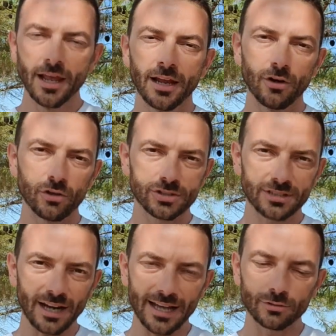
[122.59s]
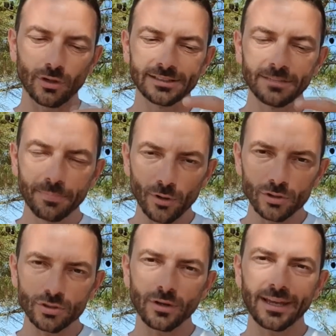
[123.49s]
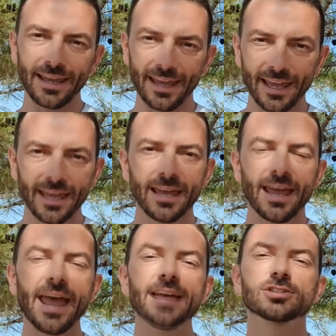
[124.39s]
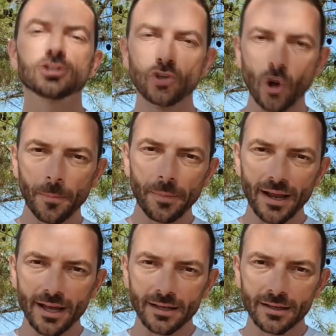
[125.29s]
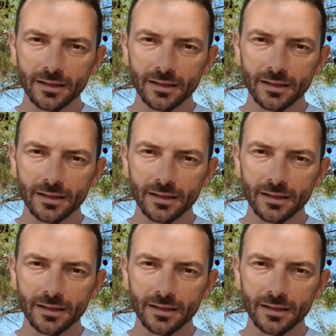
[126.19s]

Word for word: lo strato adiposo che è sopra